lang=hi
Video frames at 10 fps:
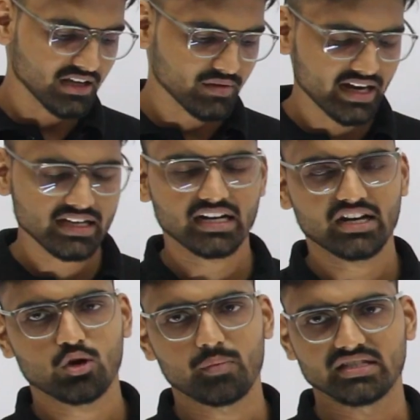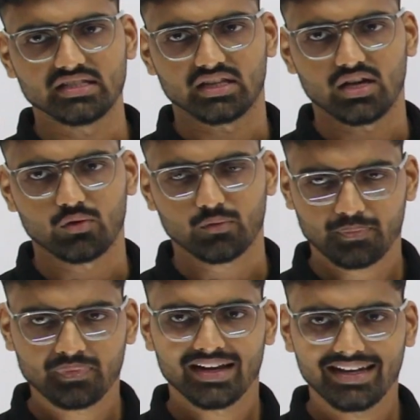डिवाइड करने को भेज देता हूँ
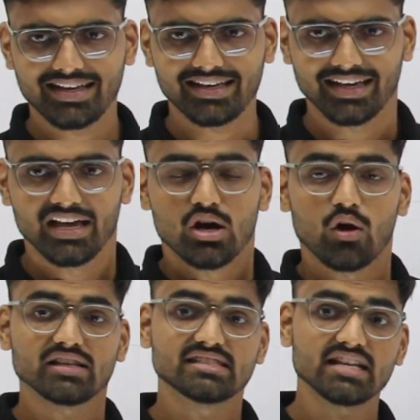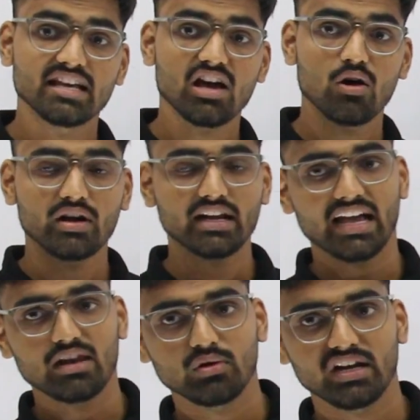ठीक है और इससे क्या होगा
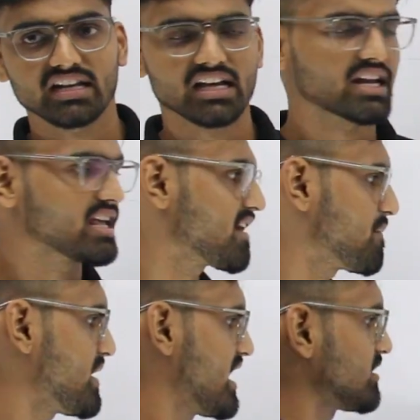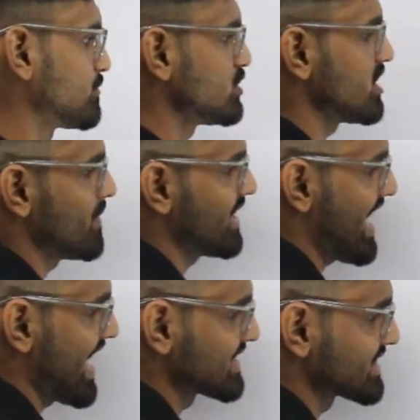कैलकुलेट करने के बाद मुझे
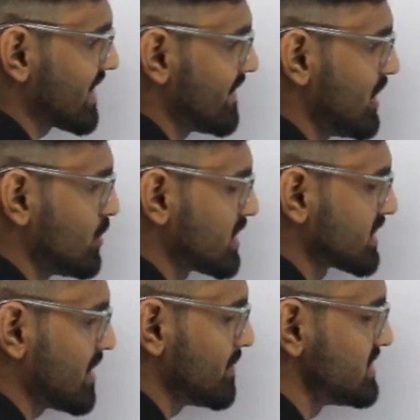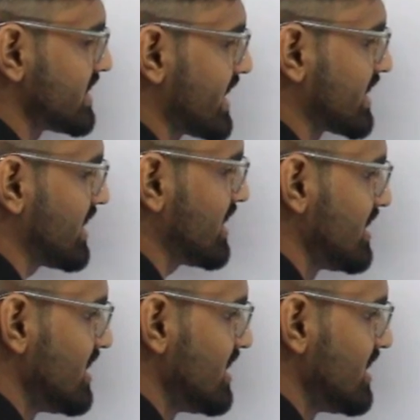मेरे एक्स का वैल्यू कितना मिल जाएगा